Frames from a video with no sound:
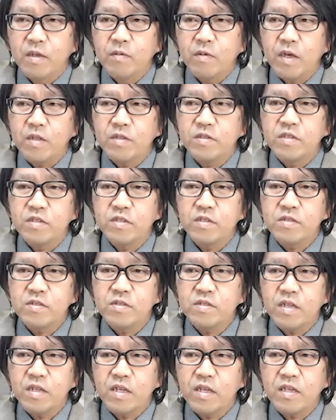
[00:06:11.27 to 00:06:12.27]
いわゆる20
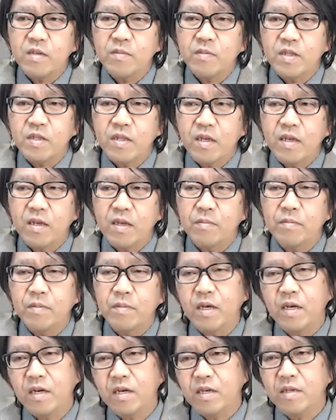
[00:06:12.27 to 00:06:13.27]
世紀まで、
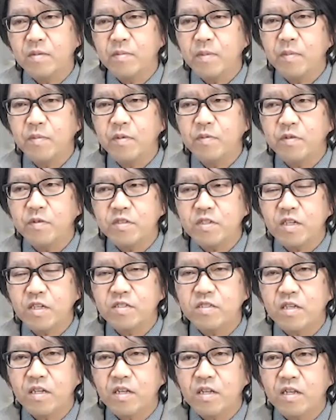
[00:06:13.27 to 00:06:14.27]
まあ、今ももしか
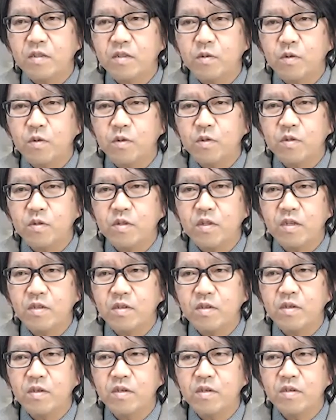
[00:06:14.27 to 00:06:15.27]
したら残って
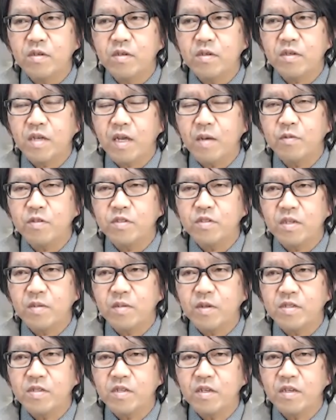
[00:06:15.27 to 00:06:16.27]
るかもしれ
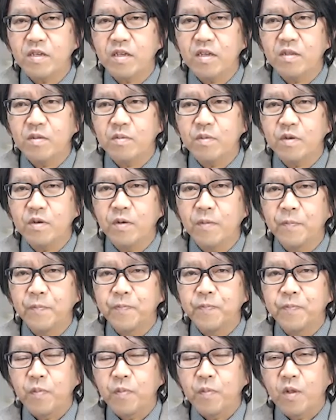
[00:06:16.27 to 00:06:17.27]
ませんけれども、
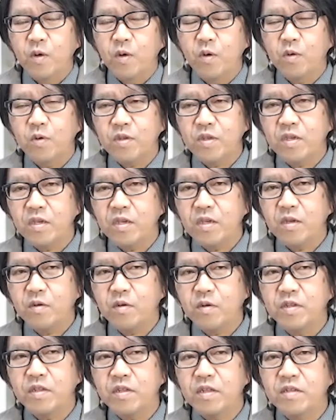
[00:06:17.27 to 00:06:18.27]
大きい
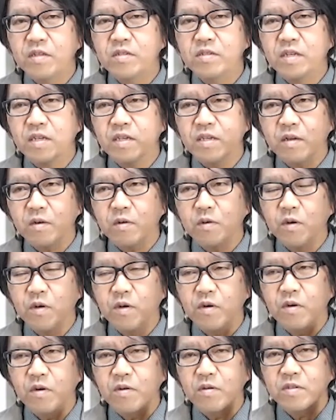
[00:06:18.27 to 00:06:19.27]
声でですね、
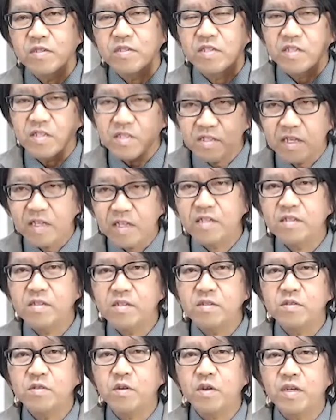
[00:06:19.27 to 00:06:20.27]
こう、叱責
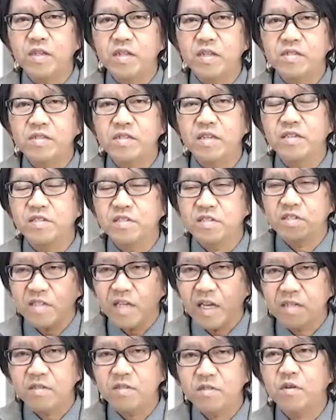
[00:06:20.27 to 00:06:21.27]
するとかですね、
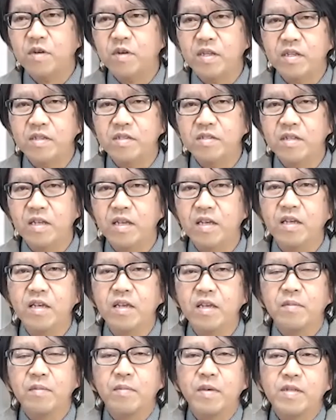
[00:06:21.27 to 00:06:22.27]
叱るとかですね、
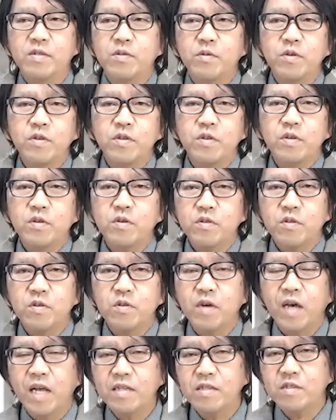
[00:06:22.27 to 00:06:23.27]
まあ、そういうこ
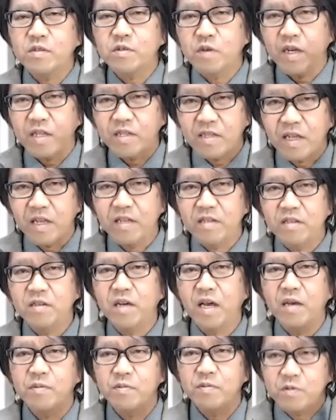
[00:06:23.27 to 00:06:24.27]
と、圧を与える、
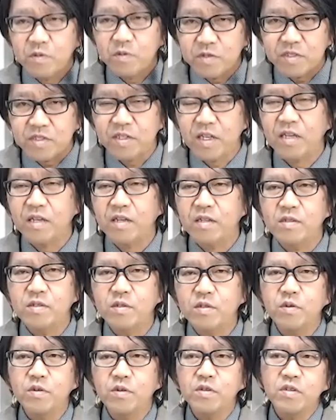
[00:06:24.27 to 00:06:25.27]
ハフトを仕掛ける、
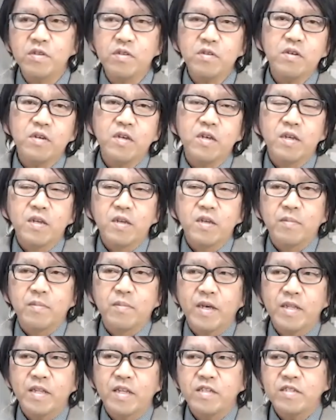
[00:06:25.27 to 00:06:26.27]
そういう
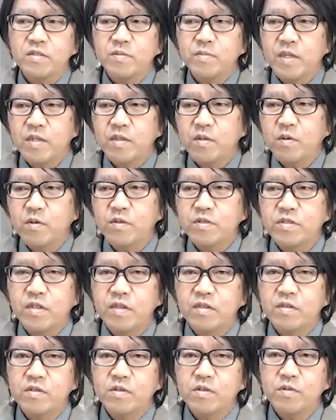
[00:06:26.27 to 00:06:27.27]
マネジメントをし
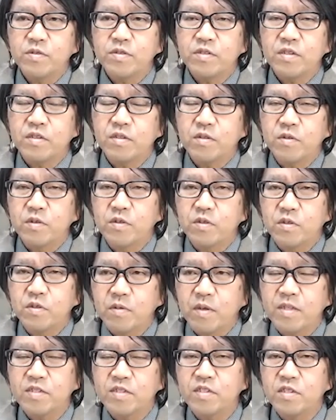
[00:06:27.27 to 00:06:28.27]
ている組織というの
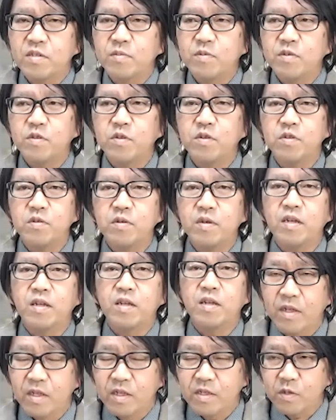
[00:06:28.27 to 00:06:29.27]
は、チームというの
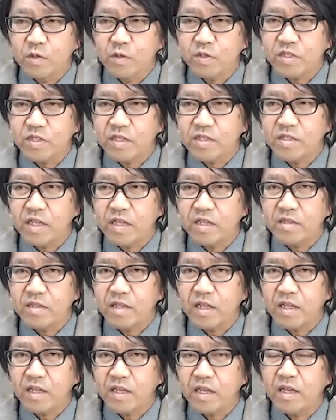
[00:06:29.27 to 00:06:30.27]
は、組織全
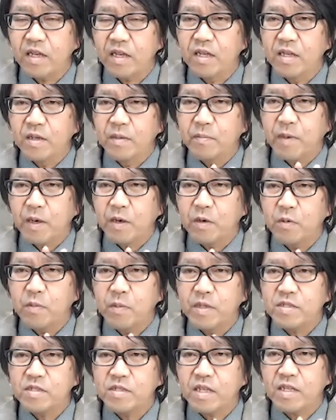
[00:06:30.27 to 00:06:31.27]
体が
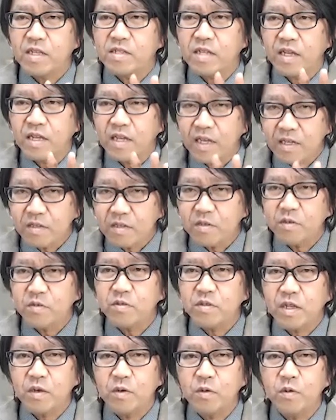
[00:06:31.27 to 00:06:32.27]
パフォーマンスが下がるよ
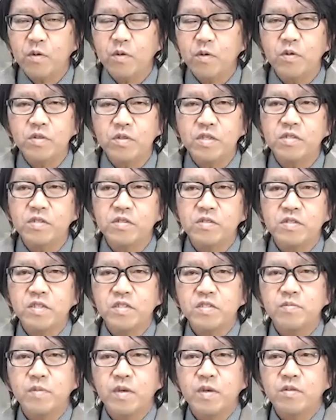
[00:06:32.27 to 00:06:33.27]
うな方向に進んで
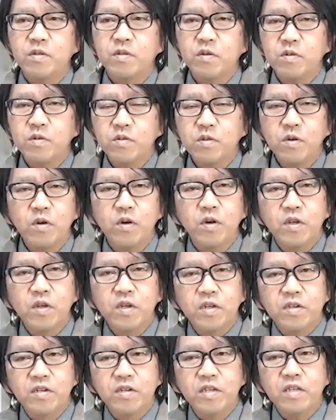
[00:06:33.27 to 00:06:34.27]
しまうということを
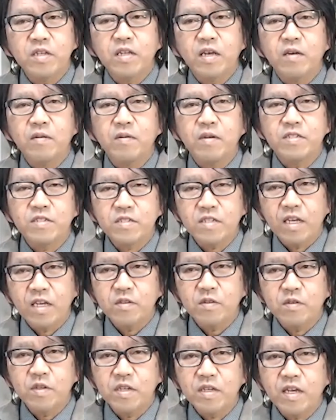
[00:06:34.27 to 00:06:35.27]
リーダーはしっかり
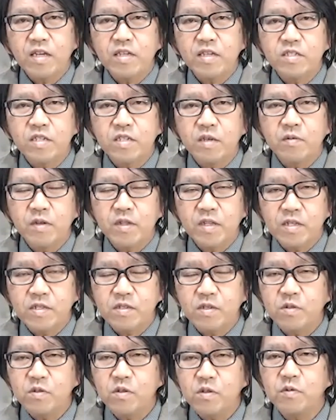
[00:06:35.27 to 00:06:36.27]
と理解した上で、
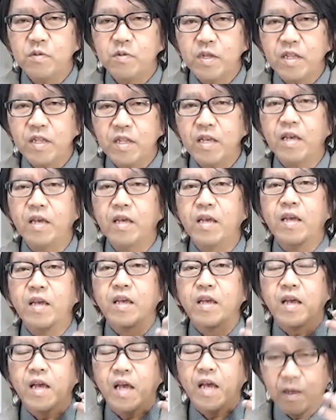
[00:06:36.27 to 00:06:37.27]
その上で
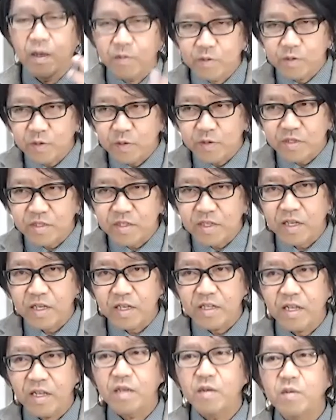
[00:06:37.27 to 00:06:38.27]
ハフトを仕掛
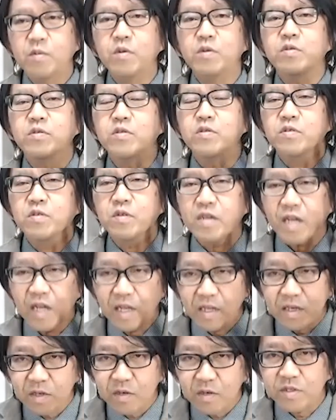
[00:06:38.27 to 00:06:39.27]
けない、ウォントゥの
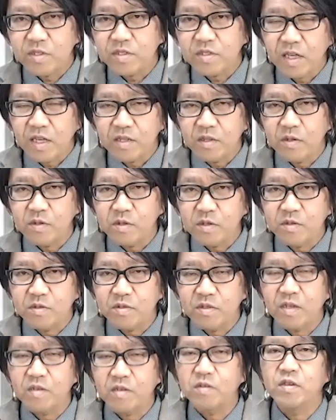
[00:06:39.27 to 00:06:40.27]
環境をしっかりと作っ
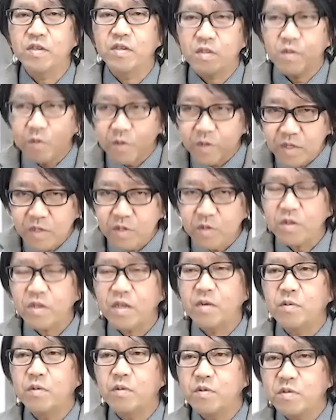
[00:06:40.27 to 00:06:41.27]
ていく。一人一人
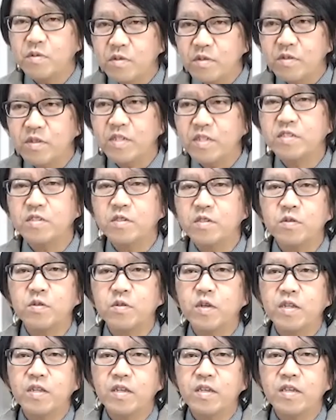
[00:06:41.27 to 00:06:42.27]
がウォントゥで仕
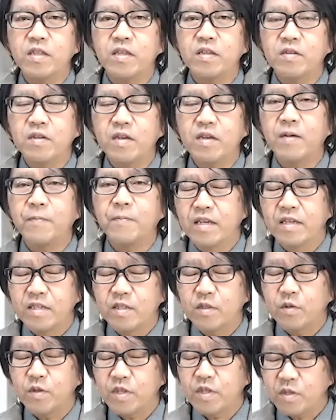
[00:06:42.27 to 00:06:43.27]
事ができてるか、一
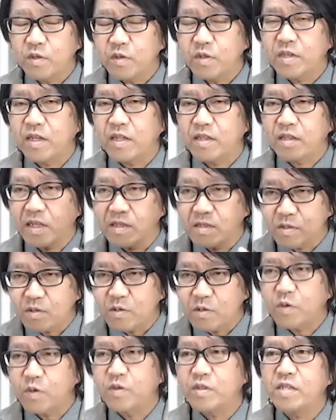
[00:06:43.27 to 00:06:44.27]
人一人が
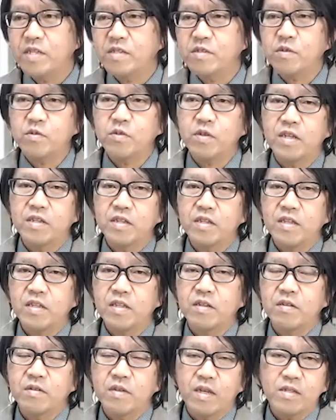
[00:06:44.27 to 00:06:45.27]
タスクをこなすことができ
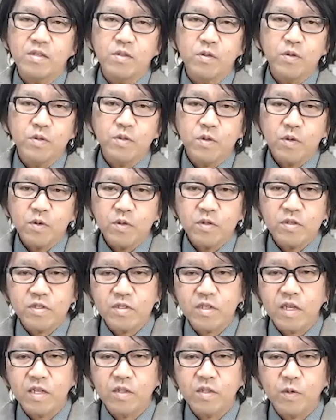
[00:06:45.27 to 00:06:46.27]
てるか、そういうところを
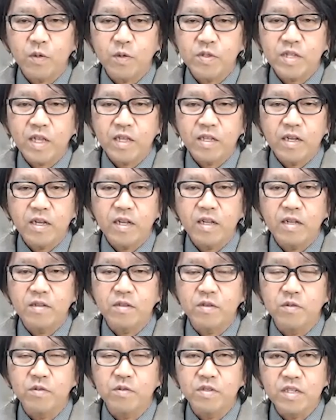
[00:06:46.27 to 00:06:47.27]
しっかりと抑えられる
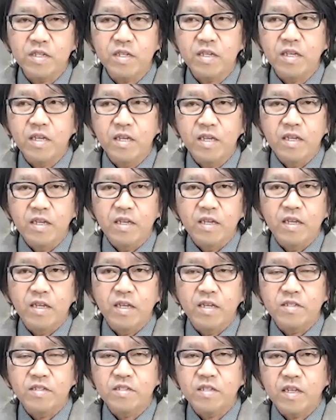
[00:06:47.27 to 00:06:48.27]
ように、
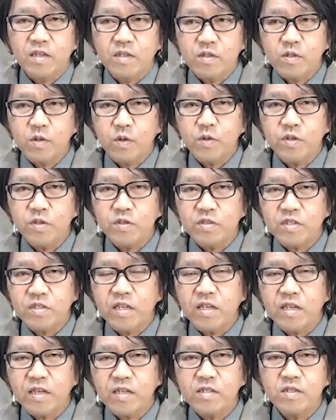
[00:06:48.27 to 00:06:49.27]
えしていく。そういう視
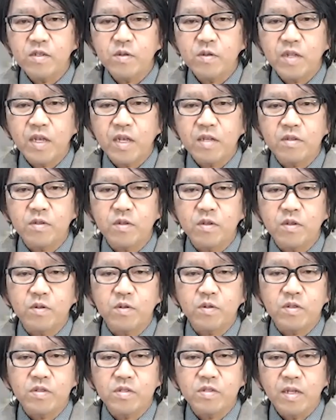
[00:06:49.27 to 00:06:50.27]
点が必要であるというこ
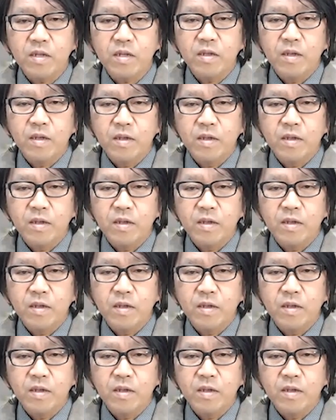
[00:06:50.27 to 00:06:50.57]
とですね。